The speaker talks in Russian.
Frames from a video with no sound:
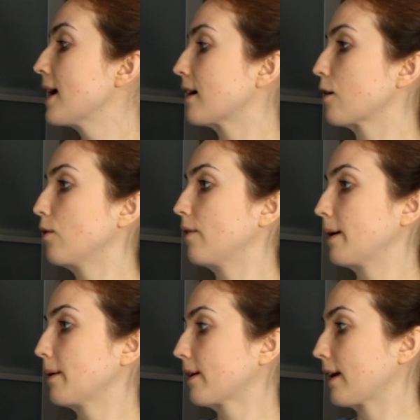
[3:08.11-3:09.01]

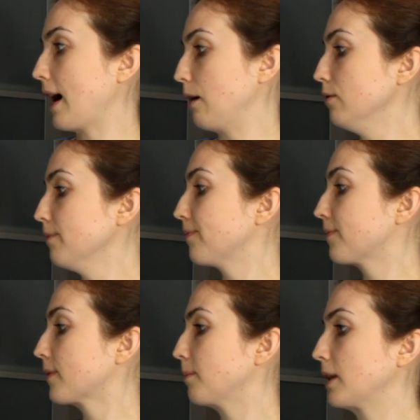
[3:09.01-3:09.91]
Корова – cow,
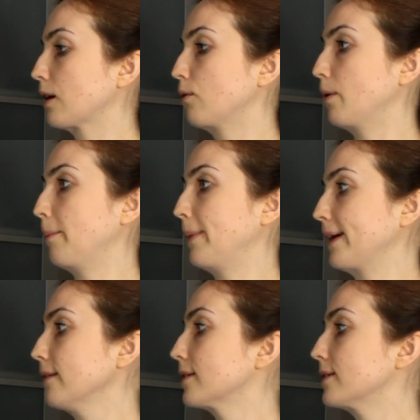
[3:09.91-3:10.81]
молоко –
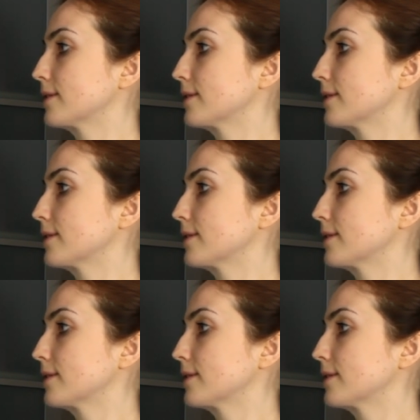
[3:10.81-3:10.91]
milk,